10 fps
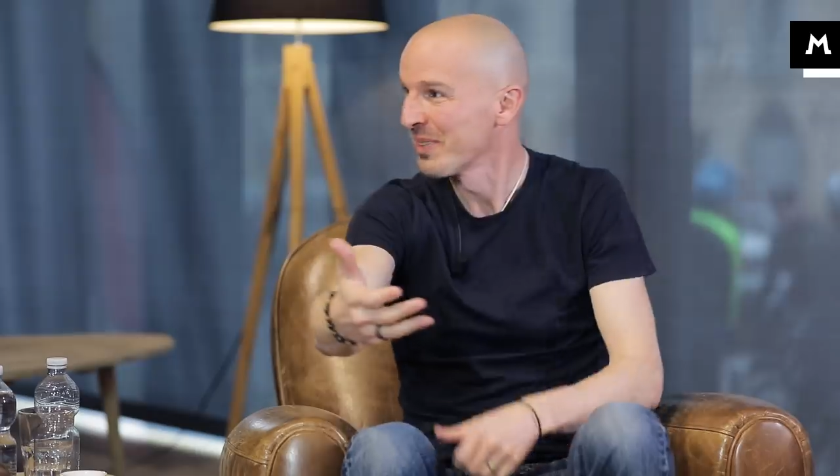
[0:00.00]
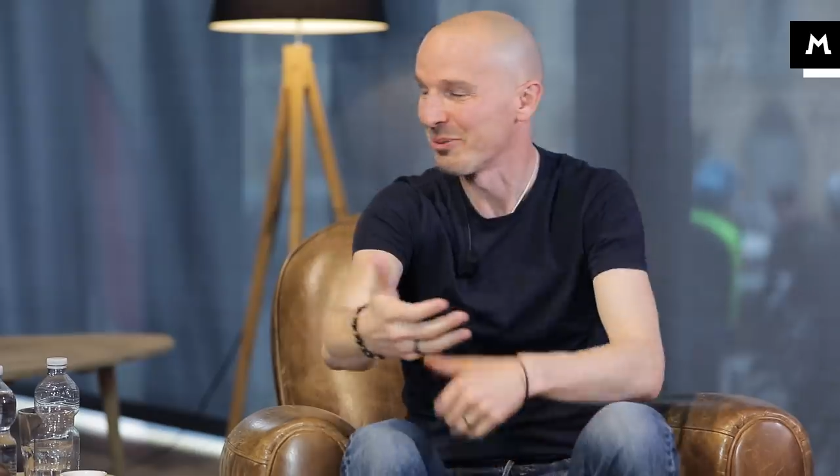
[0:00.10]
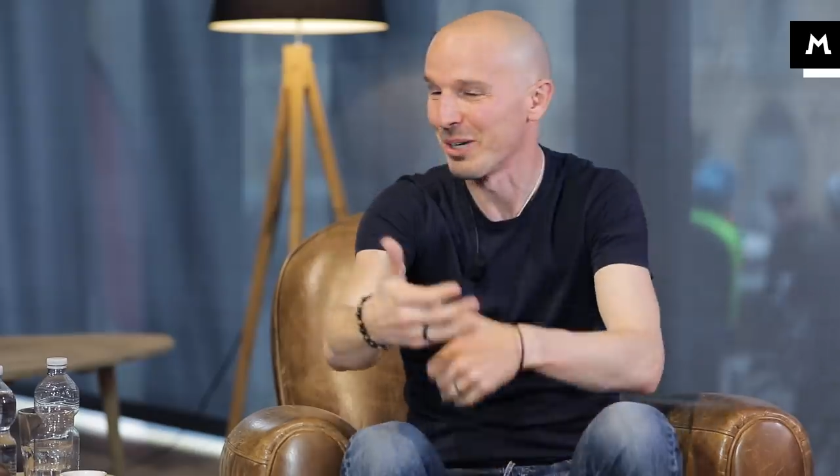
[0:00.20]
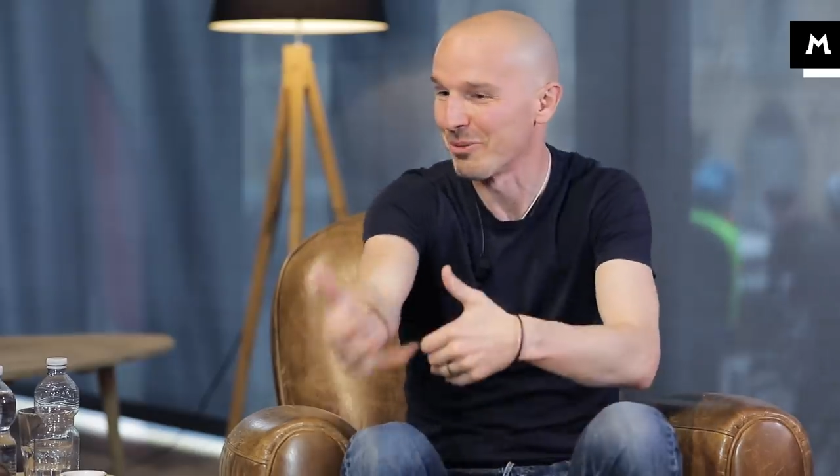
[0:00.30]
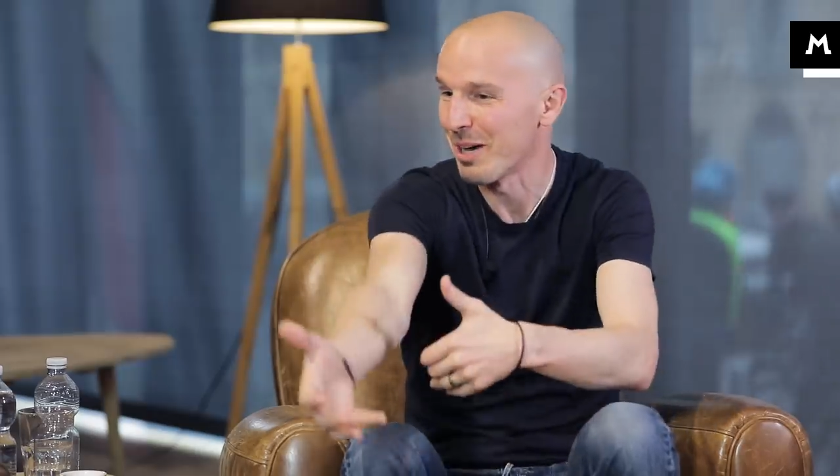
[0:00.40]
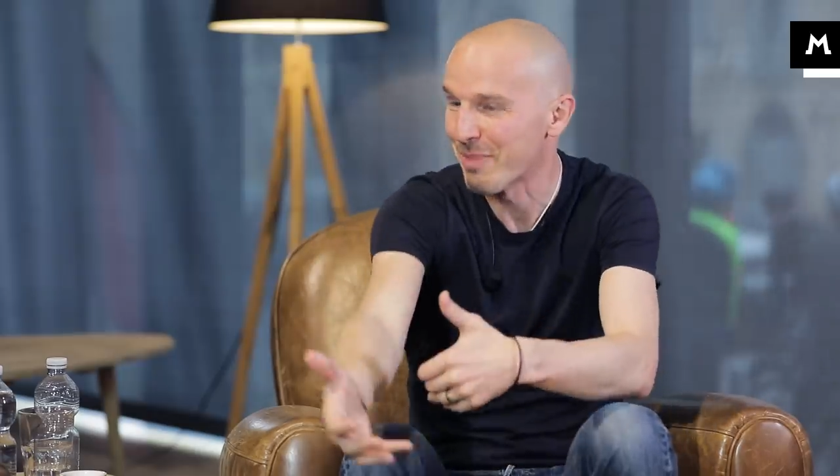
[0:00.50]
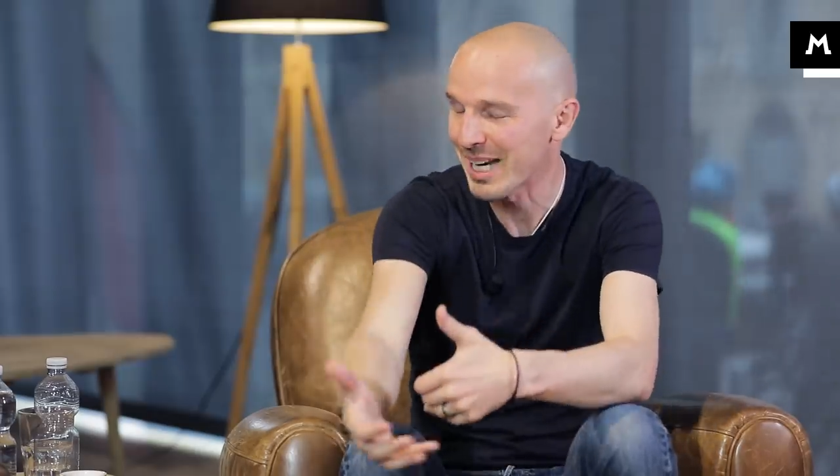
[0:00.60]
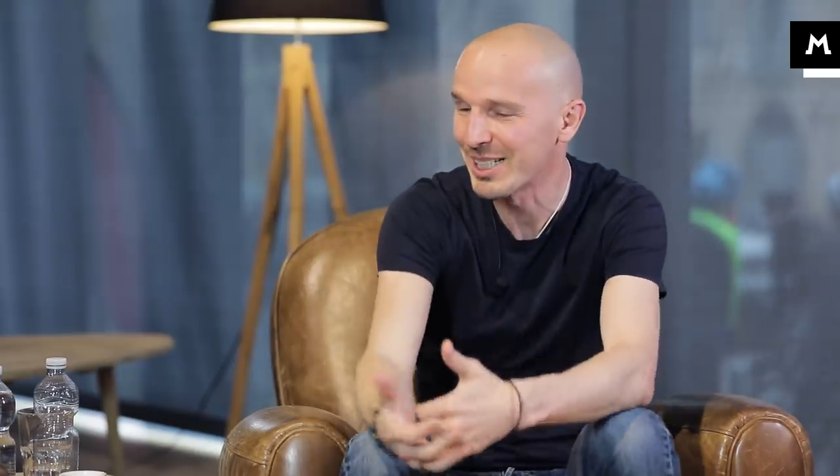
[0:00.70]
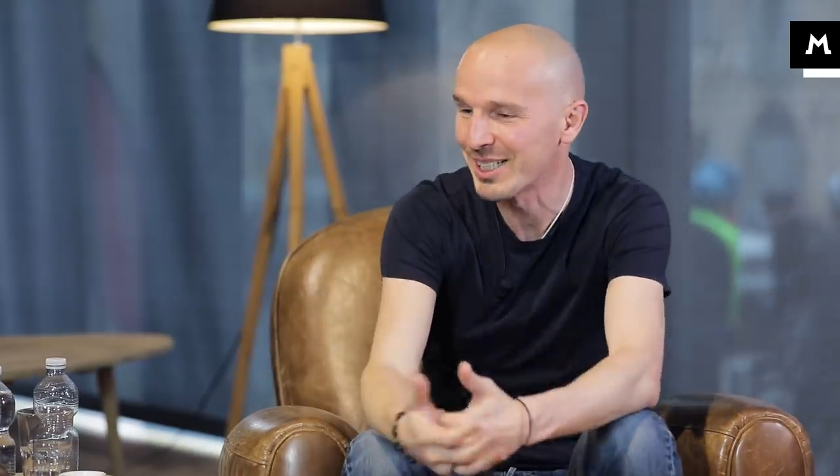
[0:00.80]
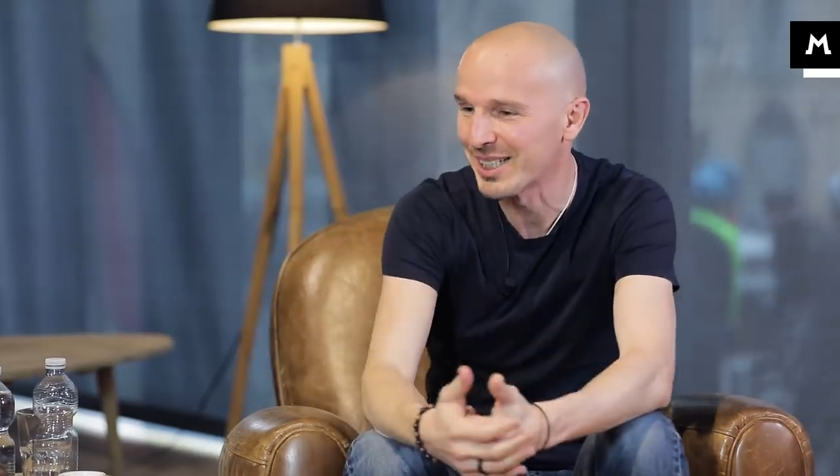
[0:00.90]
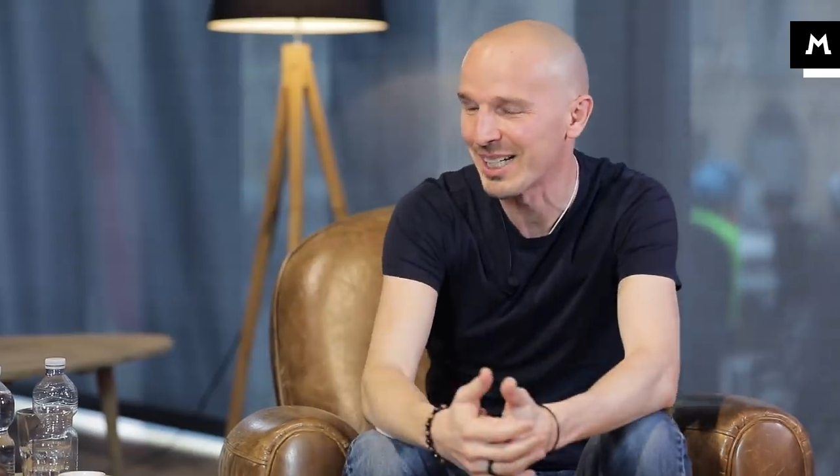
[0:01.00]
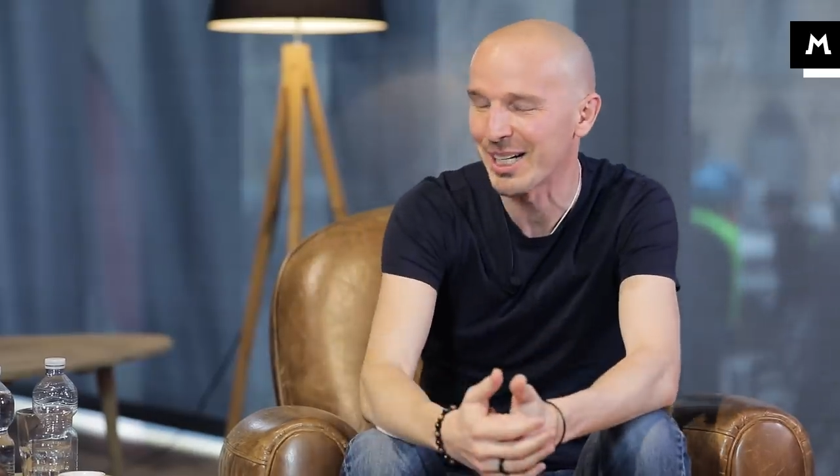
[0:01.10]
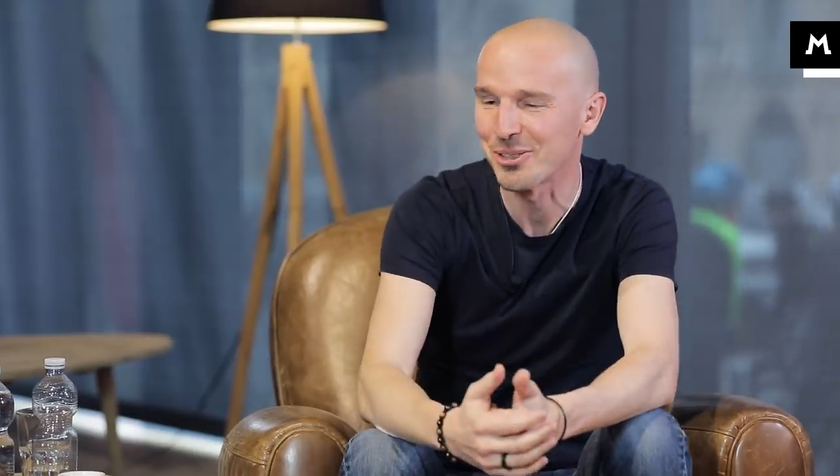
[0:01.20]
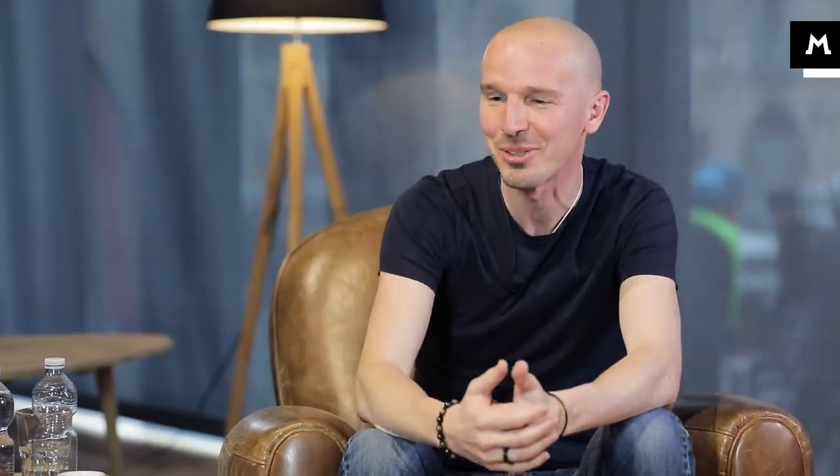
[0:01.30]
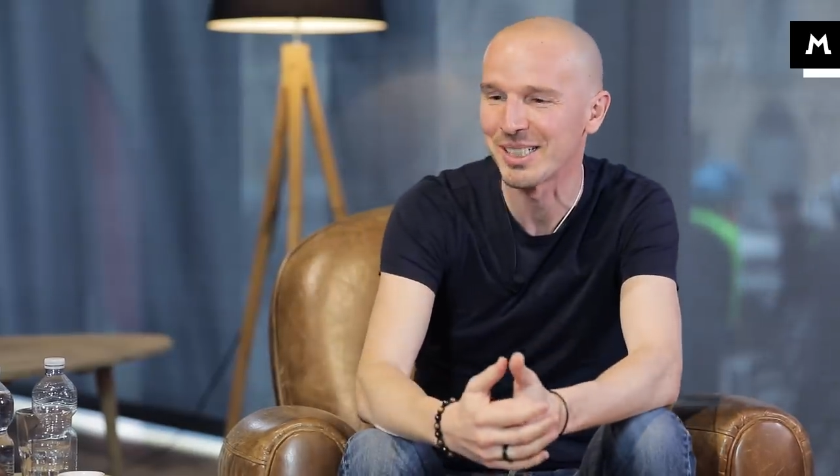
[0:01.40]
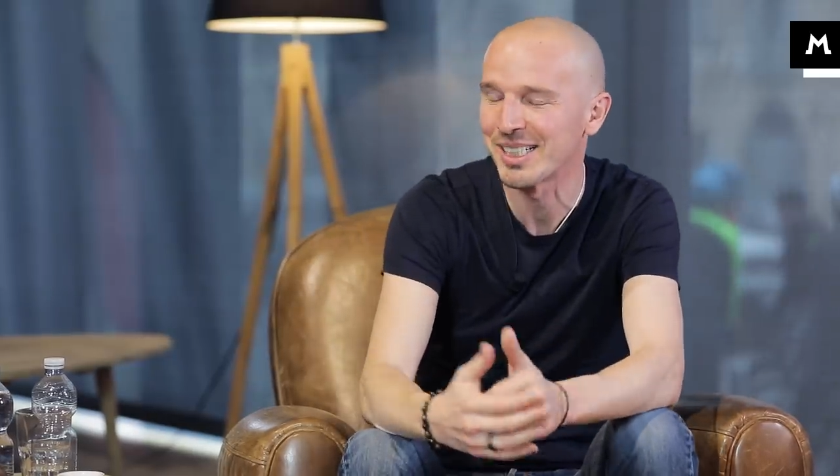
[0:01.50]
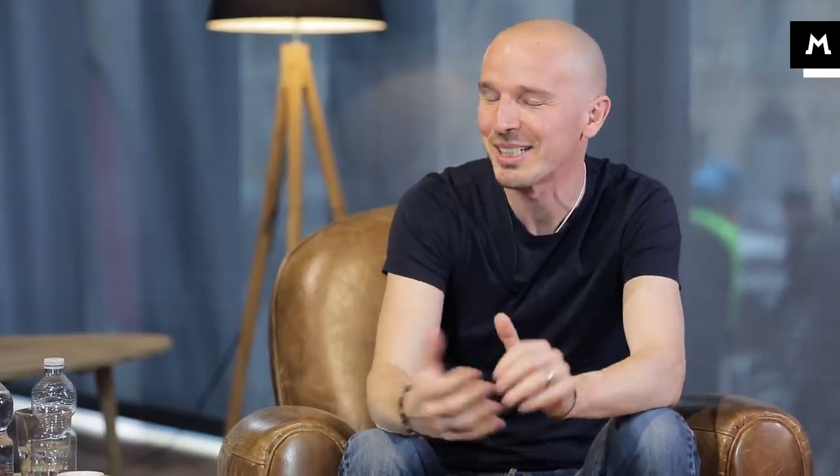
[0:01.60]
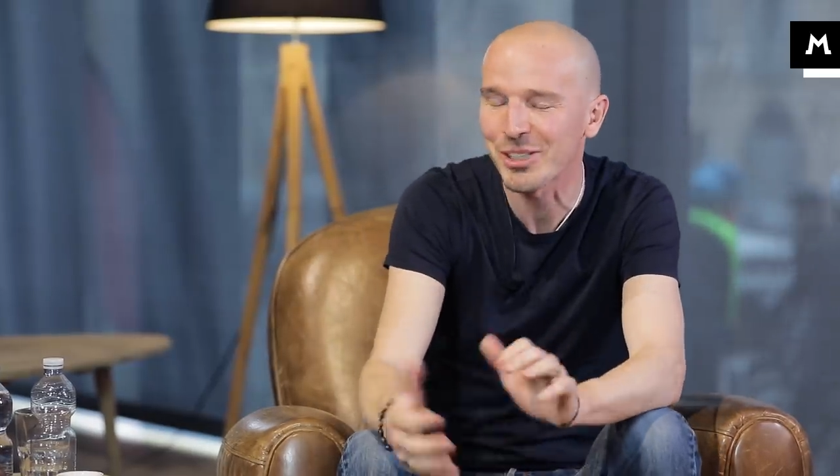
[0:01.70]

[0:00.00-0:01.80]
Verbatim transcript: una, una branch italiana di un'azienda.